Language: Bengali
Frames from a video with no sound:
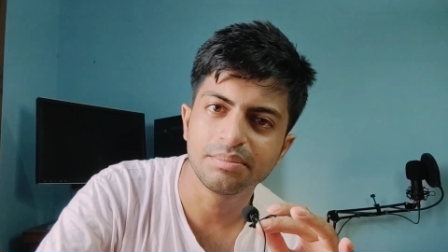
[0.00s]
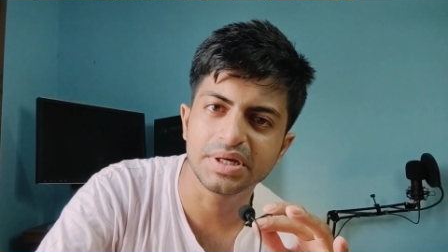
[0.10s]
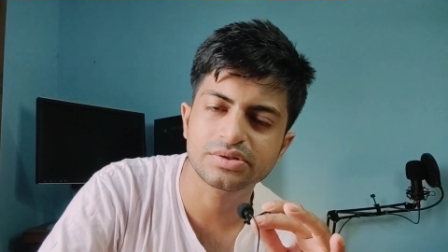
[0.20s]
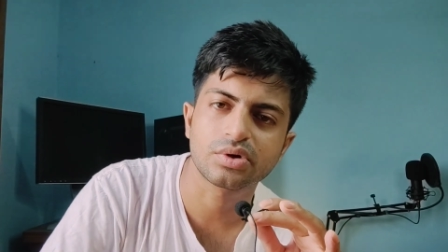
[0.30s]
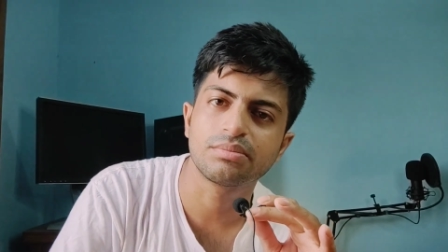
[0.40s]

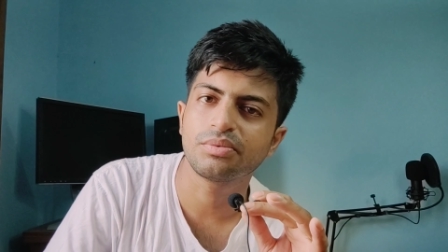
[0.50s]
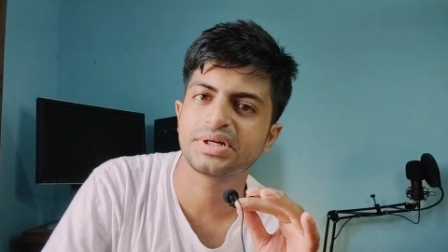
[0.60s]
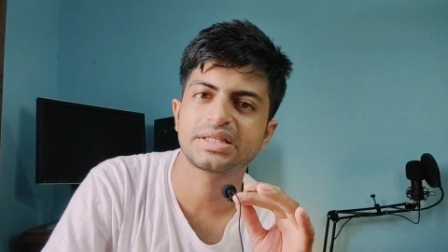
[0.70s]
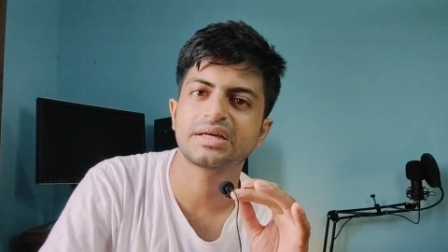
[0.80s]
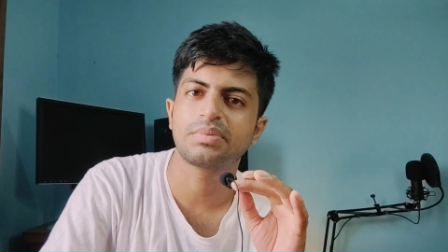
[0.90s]
বেস করে
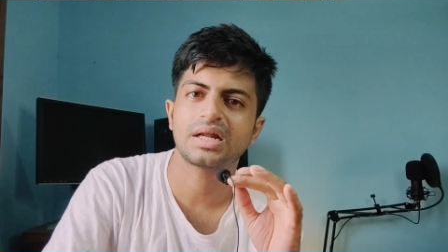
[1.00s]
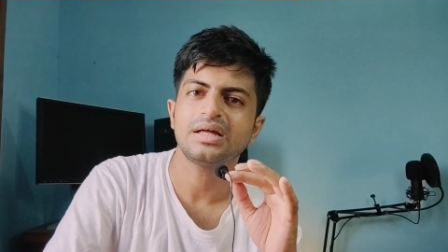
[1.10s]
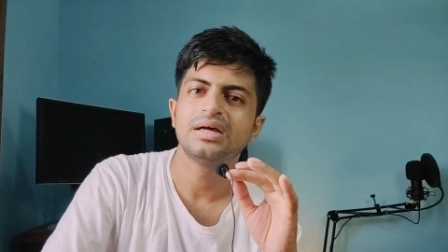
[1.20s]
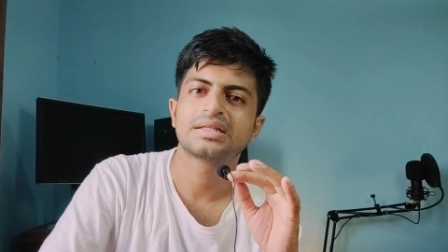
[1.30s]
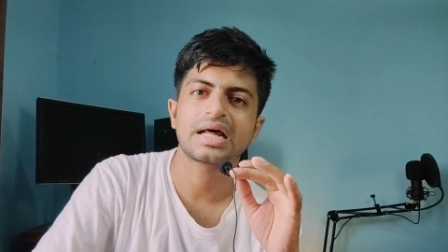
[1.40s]
মুভিটা দেখবে না
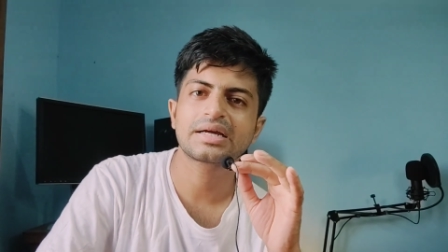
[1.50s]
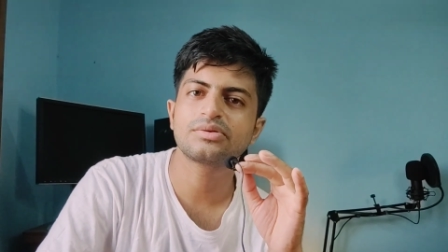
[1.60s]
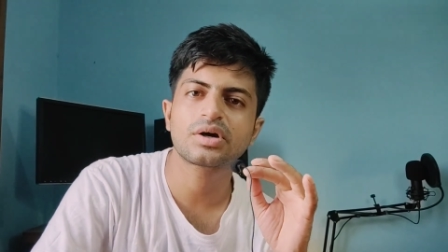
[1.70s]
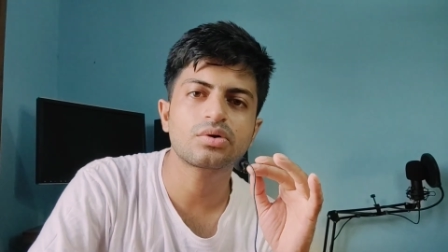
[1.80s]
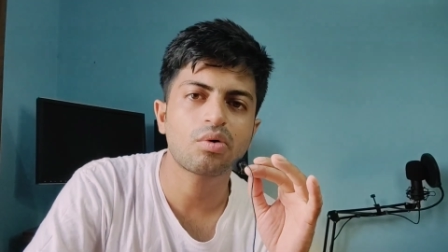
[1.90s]
তারা
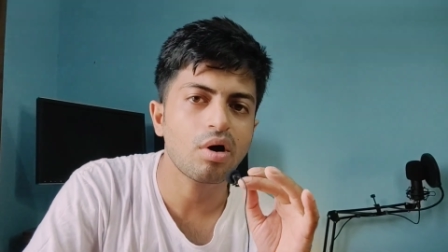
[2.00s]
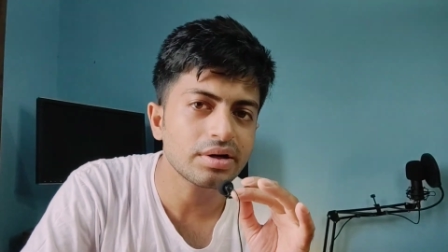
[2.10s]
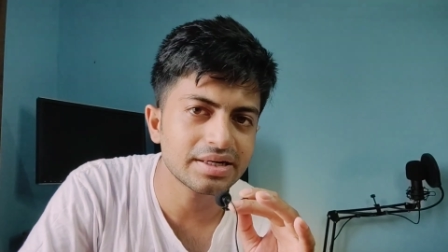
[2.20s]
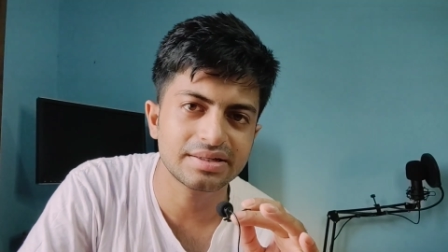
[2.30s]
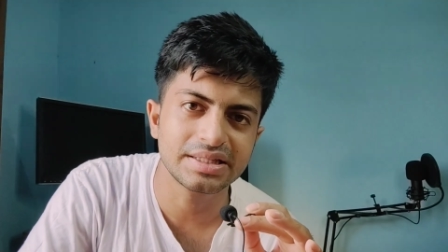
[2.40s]
কিন্তু এখন
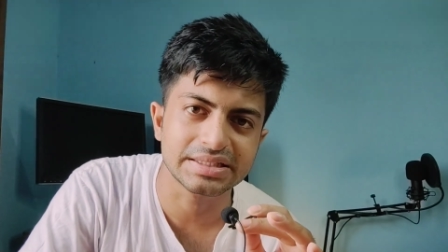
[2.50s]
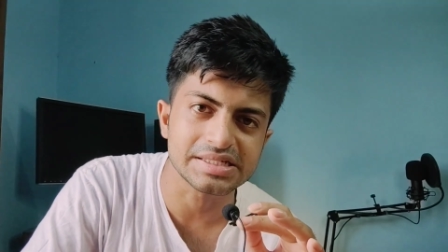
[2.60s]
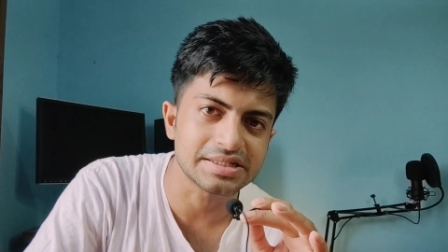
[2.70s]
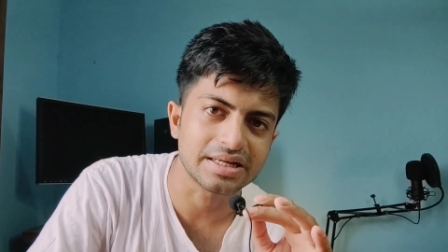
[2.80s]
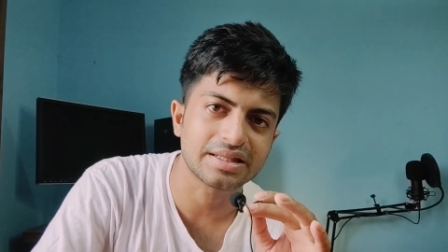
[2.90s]
কন্টেন্ট
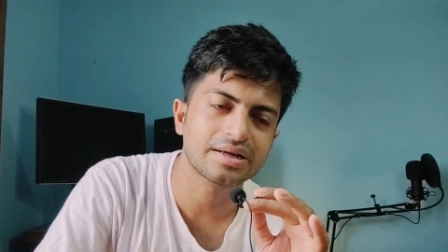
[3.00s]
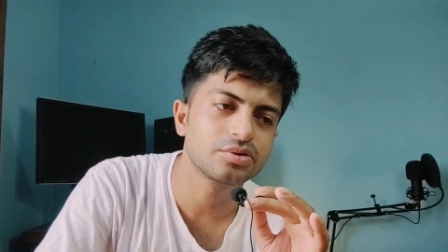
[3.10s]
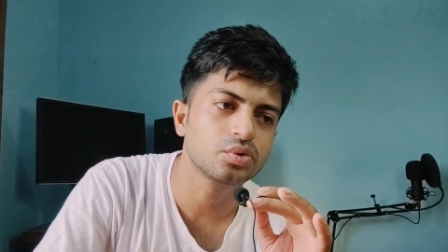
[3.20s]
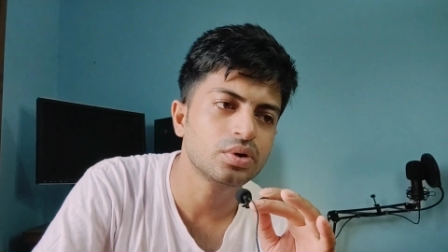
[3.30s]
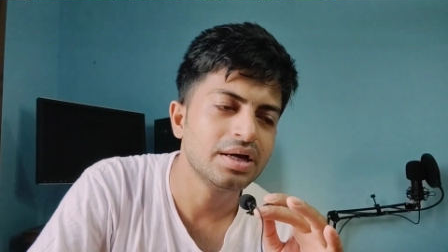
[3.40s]
দেখতে চায় তারা
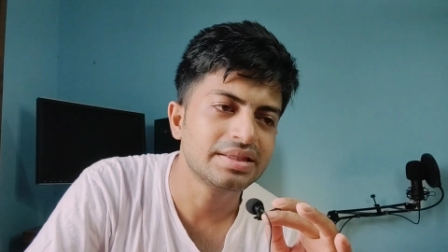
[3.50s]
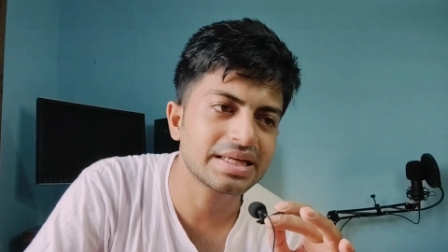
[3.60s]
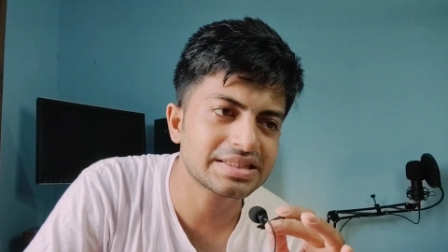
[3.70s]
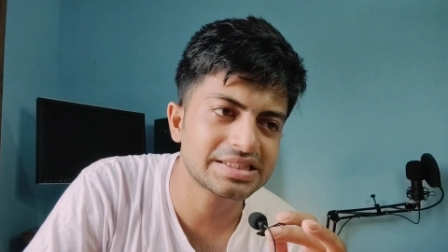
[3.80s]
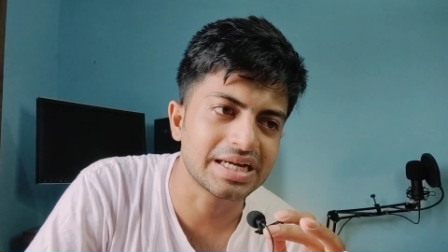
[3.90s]
কিন্তু
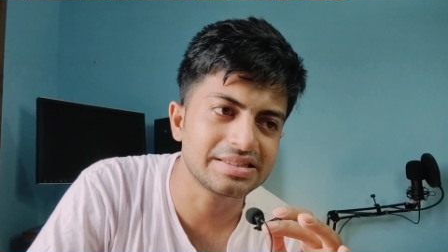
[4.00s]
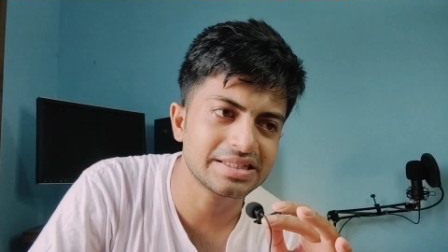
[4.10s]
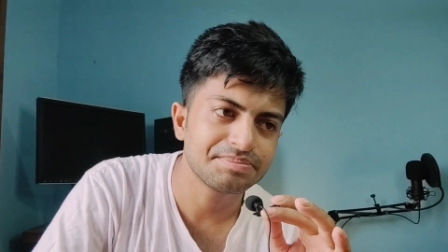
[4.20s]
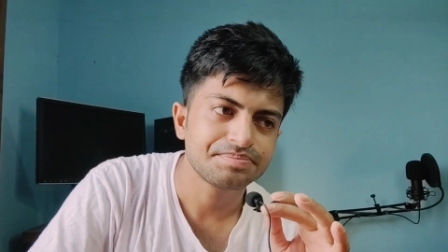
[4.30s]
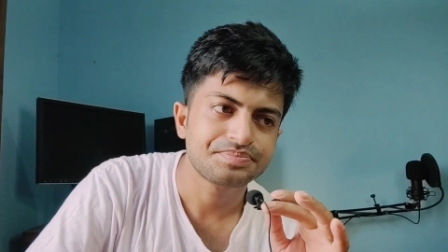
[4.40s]
দেখতে চায় যে